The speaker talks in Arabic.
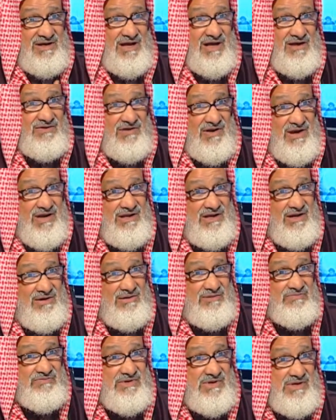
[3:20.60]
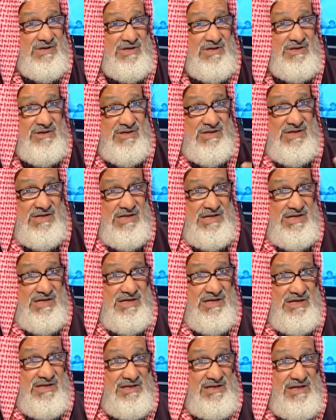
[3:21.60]
هذا رأيناه في
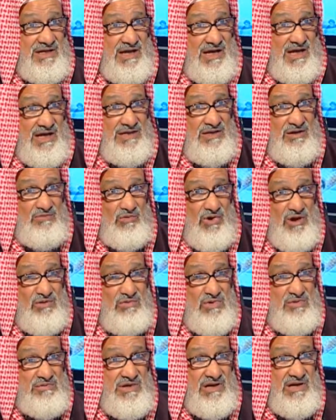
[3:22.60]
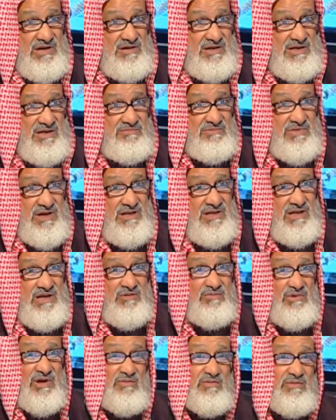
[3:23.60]
أحد المعممين بهذه
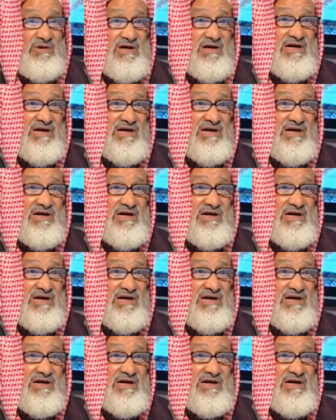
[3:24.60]
العمامة